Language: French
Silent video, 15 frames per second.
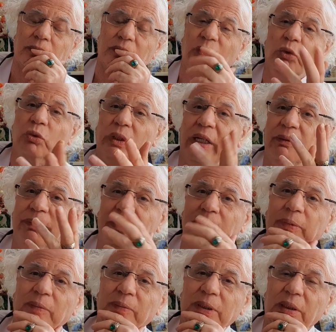Vous, vous n'avez pas de
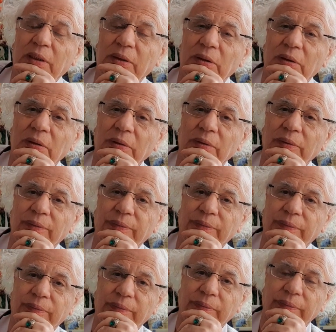palpitations
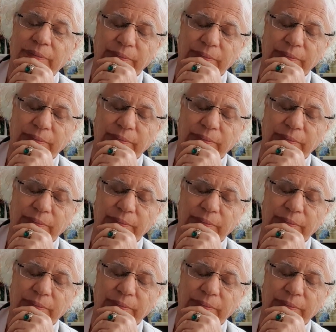Non.